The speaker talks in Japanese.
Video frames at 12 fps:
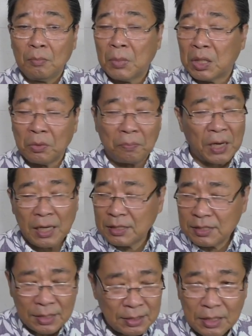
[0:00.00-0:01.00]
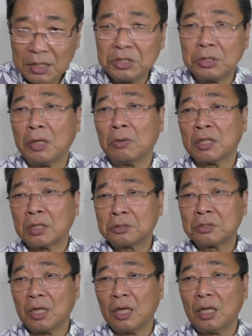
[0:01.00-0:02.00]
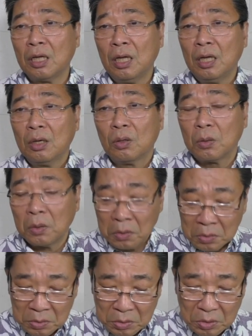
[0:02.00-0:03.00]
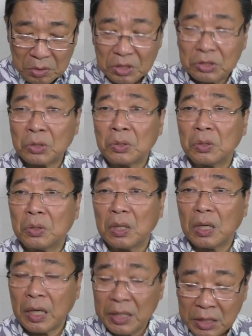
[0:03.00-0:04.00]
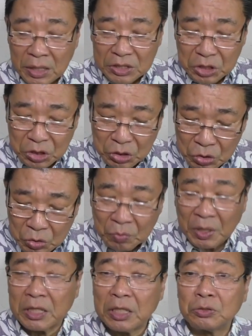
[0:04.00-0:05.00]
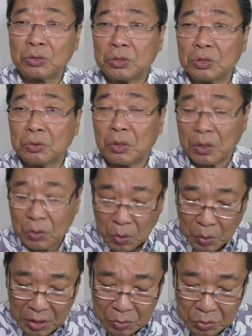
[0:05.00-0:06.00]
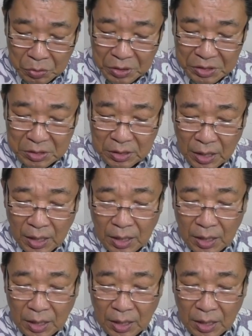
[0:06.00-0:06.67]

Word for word: まあ、のパーセンテージではなくて本当にその肺炎が死を招くというのは怖いことです。